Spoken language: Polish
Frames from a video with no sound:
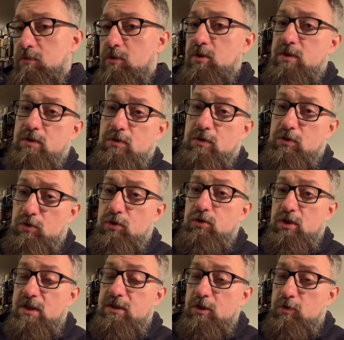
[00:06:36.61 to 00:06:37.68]
to czy, czy,
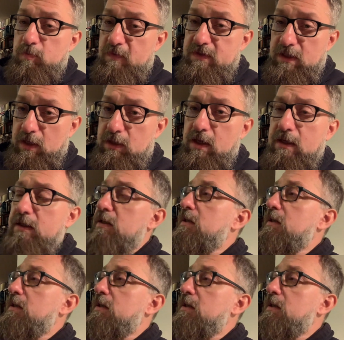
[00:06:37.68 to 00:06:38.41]
czy jesteśmy w stanie,